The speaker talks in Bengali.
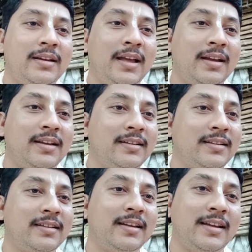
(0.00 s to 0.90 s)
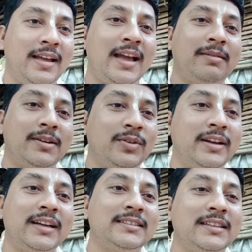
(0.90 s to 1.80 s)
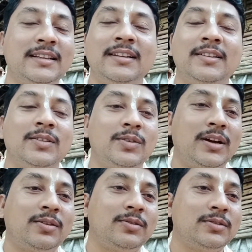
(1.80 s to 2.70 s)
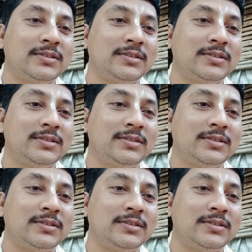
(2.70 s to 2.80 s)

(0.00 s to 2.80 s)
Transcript: নি একবার হয়ে গেছে হ্যাঁ একবার হয়ে গেছে তো এখনো